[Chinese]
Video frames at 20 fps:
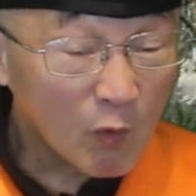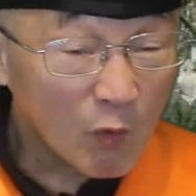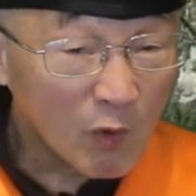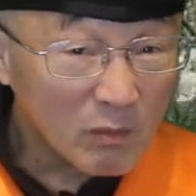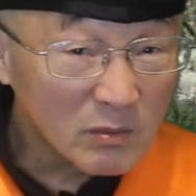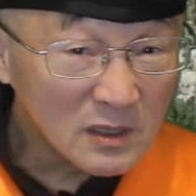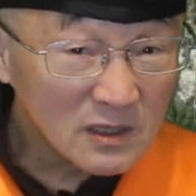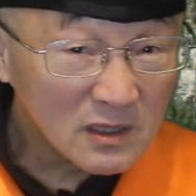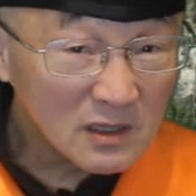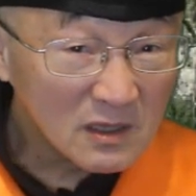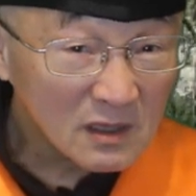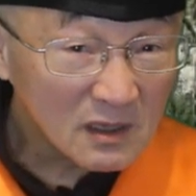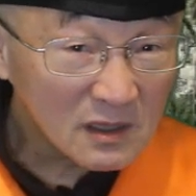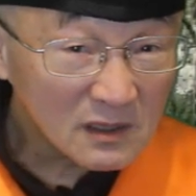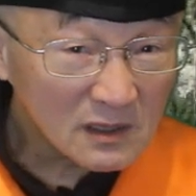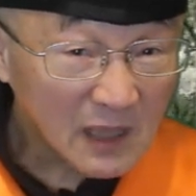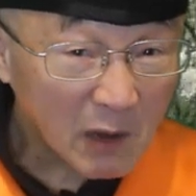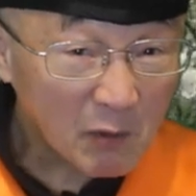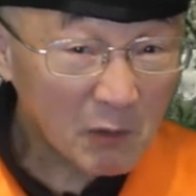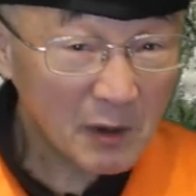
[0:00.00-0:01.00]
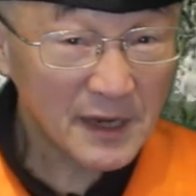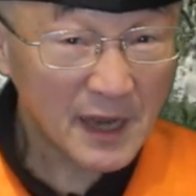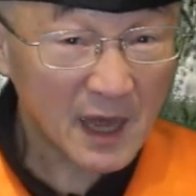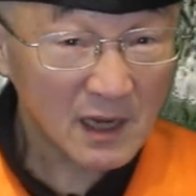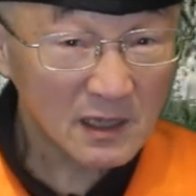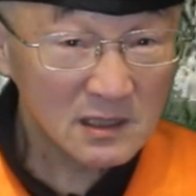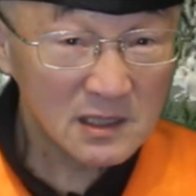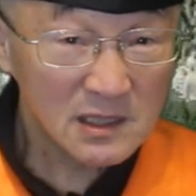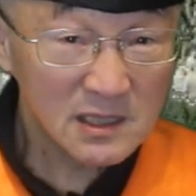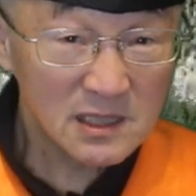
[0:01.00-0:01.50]
我们台湾
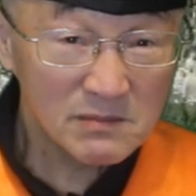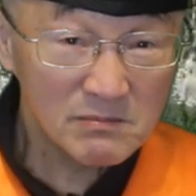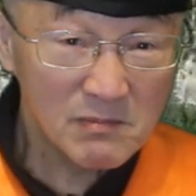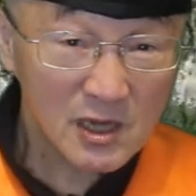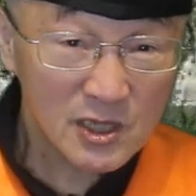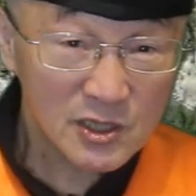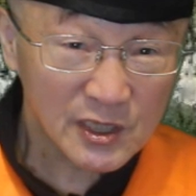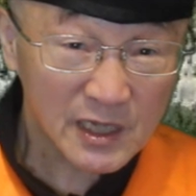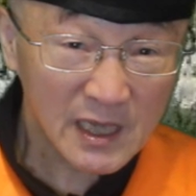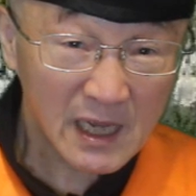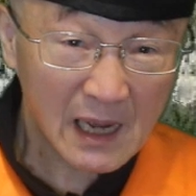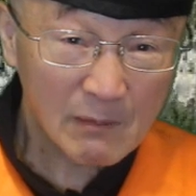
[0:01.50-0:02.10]
人起码是咧，